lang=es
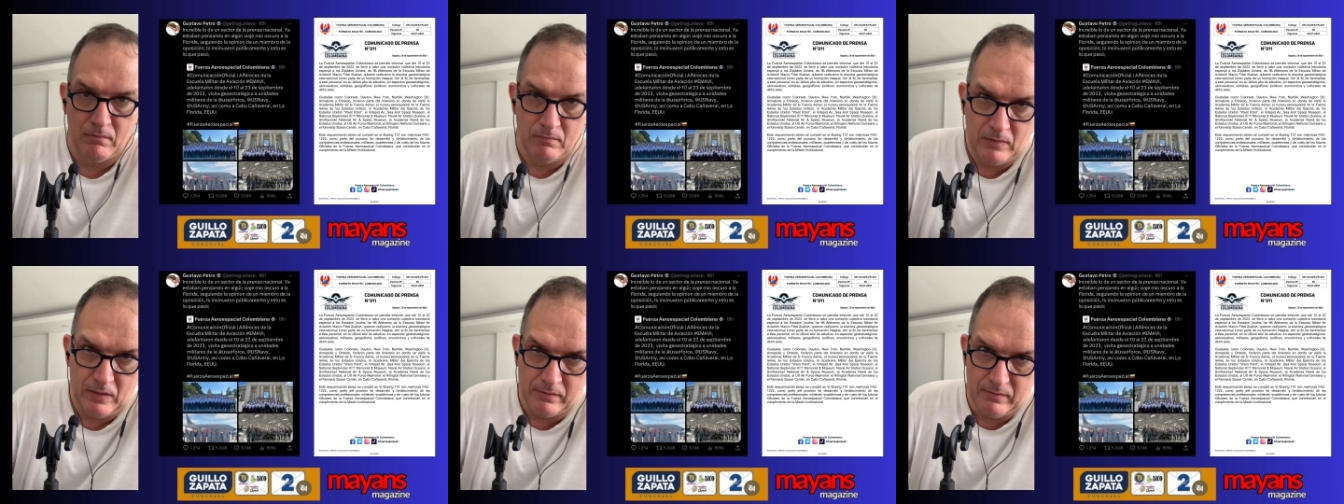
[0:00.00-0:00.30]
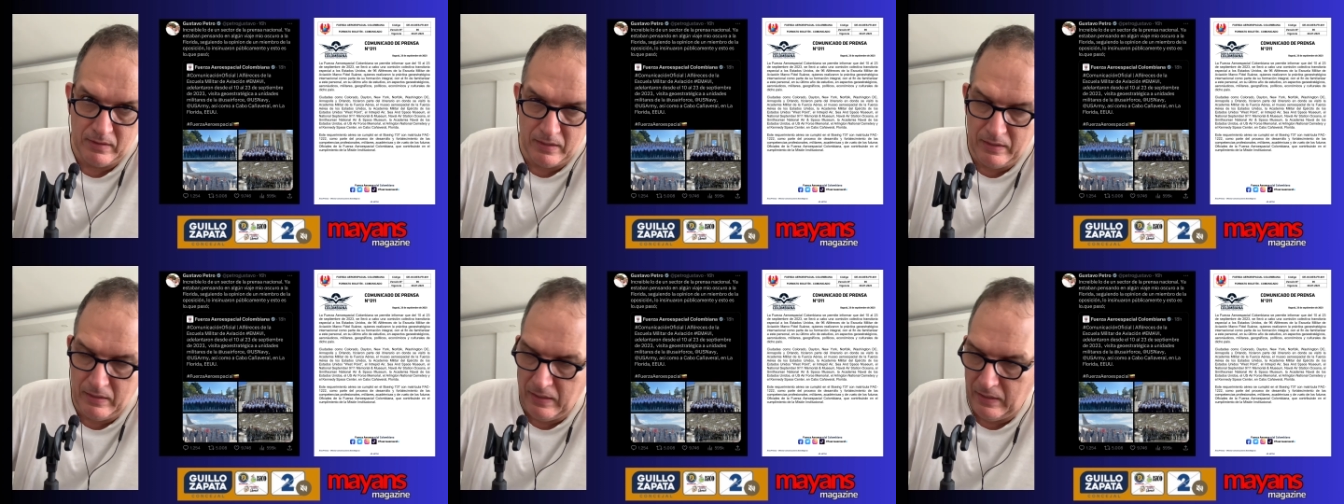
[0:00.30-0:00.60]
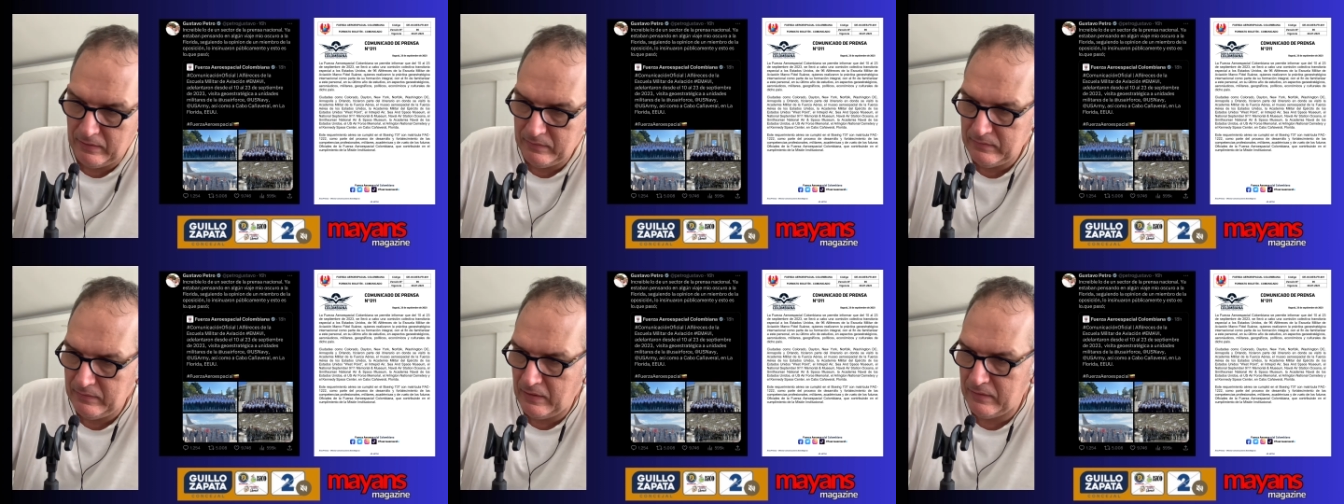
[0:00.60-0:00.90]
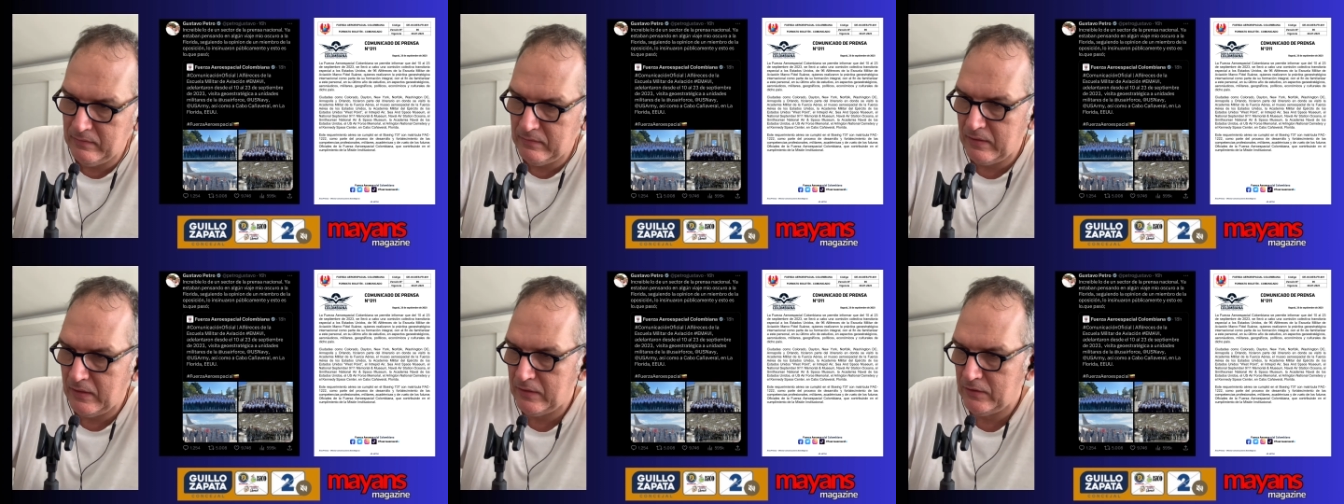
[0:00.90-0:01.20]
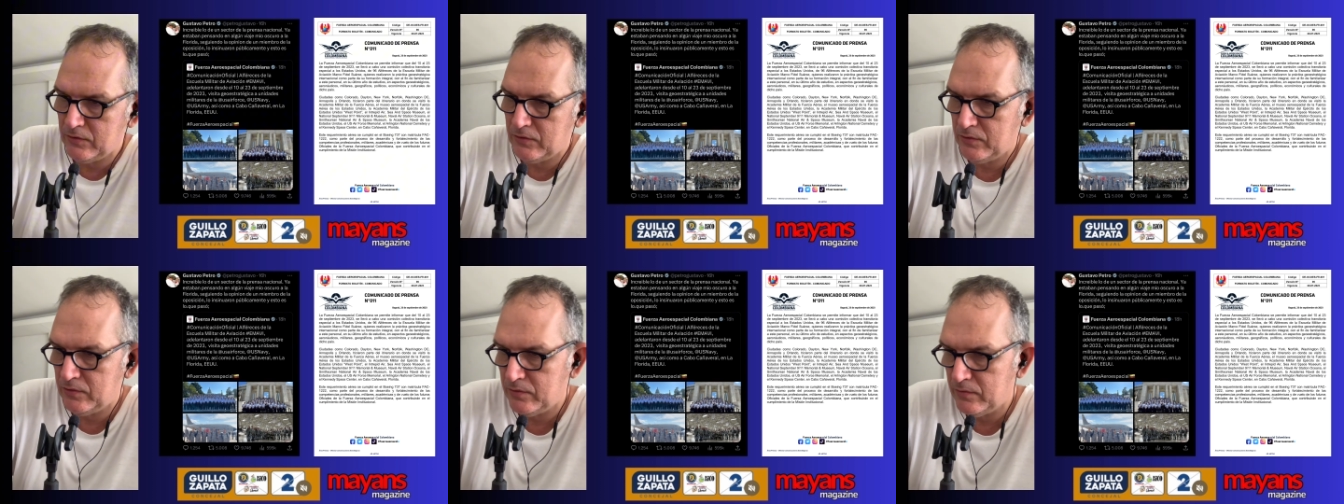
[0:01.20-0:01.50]
entre las
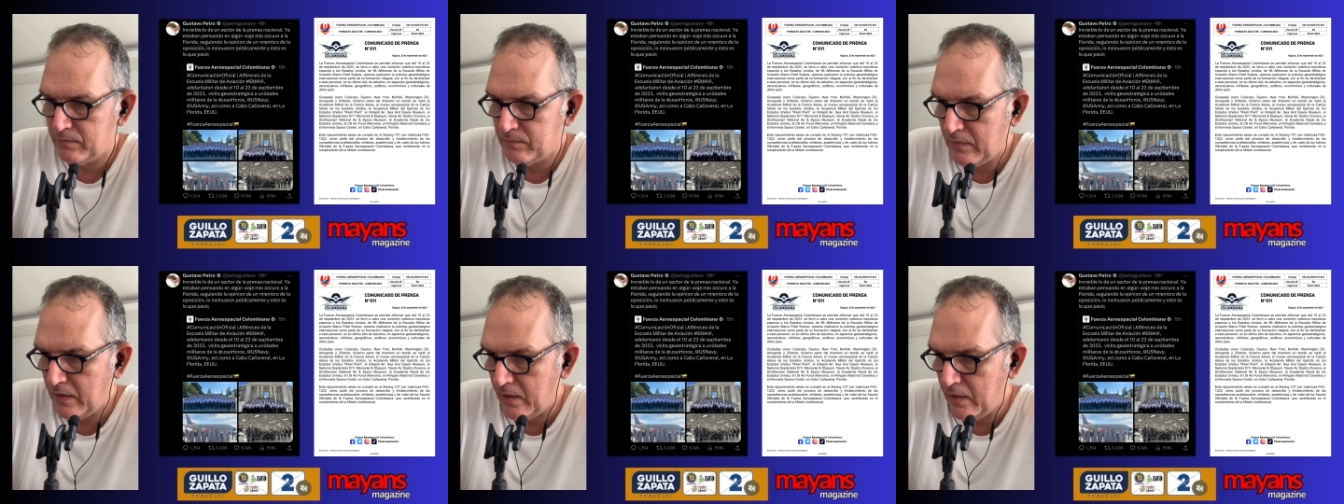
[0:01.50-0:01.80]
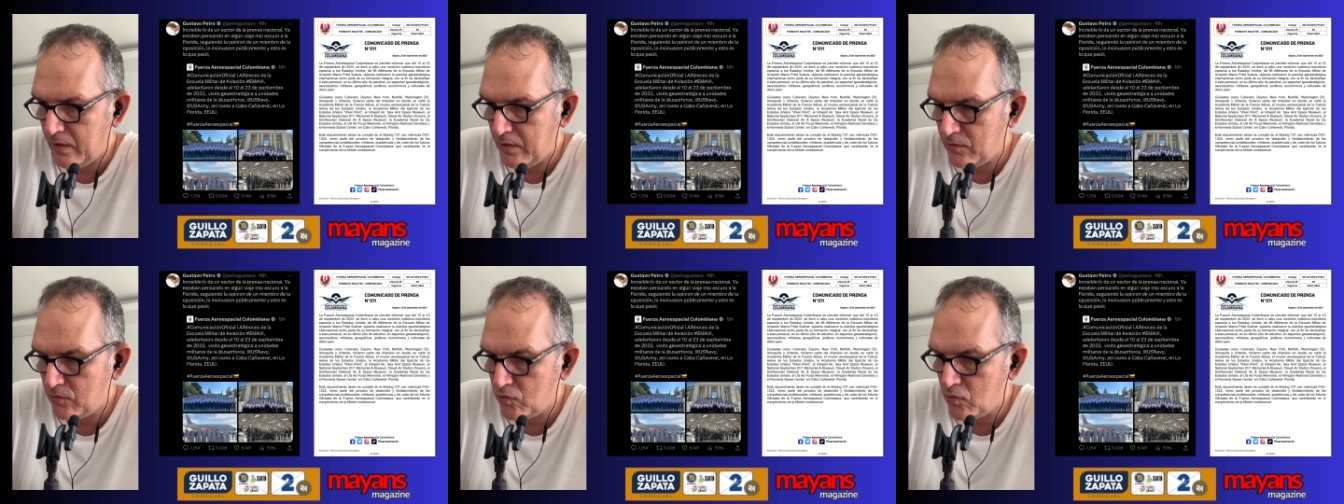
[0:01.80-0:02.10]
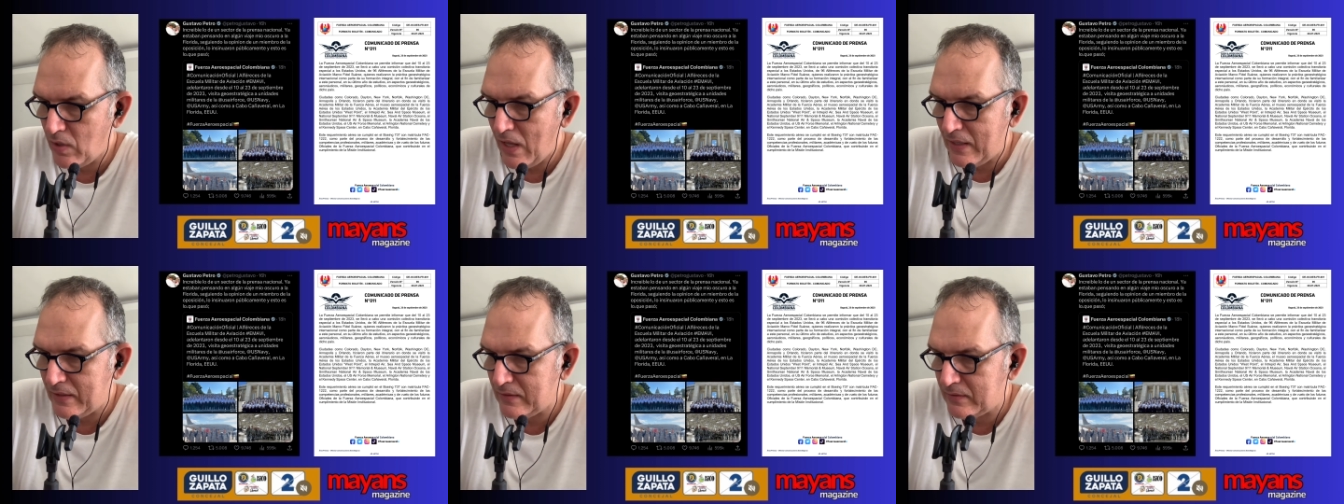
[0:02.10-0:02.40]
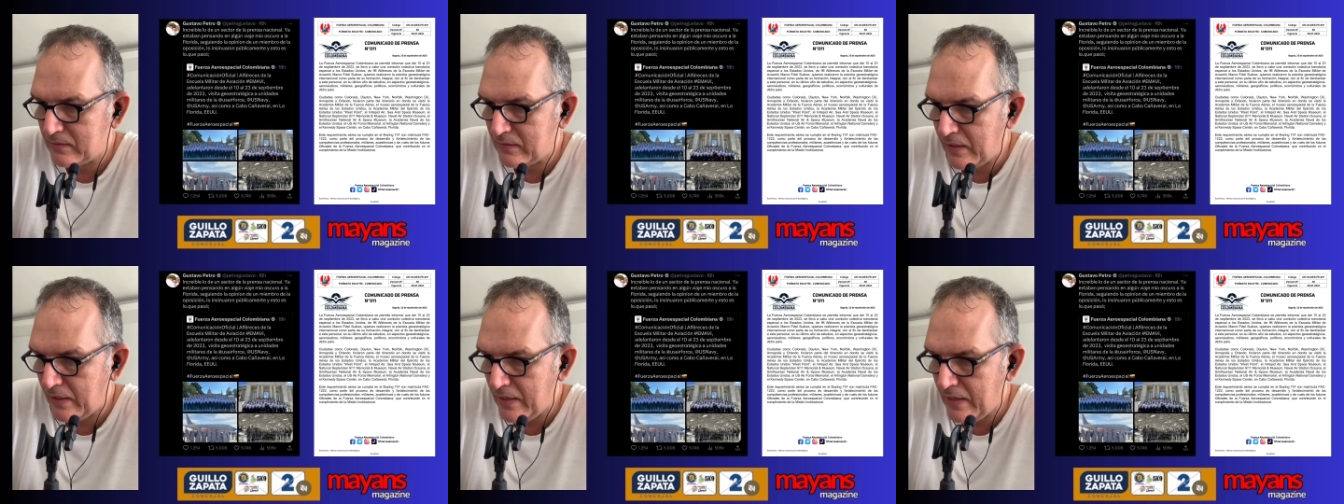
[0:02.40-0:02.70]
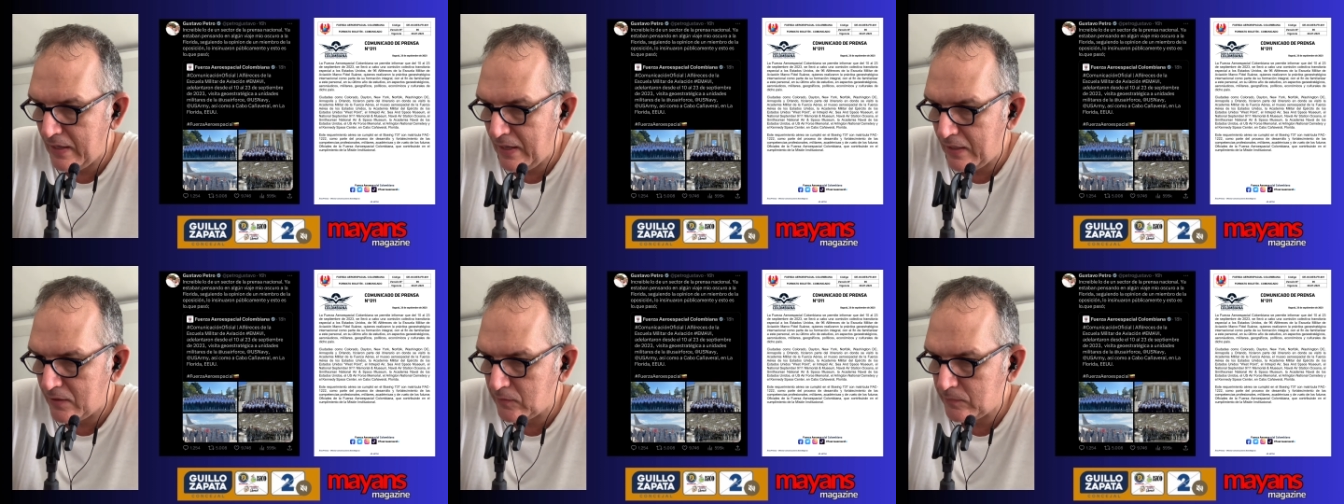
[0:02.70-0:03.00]
tantas eh, ciudades que
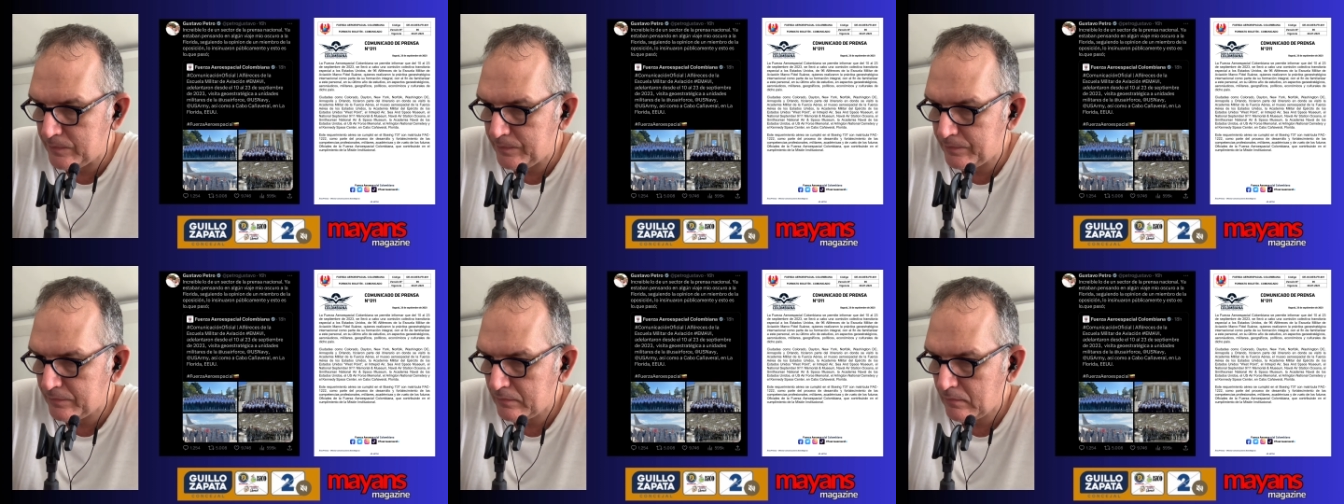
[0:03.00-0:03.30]
llegaron.